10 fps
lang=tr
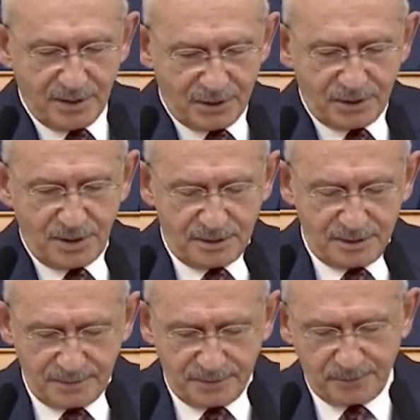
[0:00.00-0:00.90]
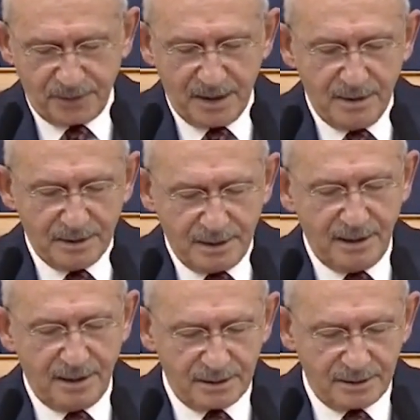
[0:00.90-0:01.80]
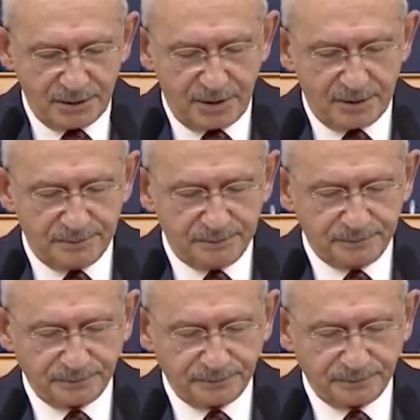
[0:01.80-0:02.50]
vereceğiz. Değerli arkadaşlarım,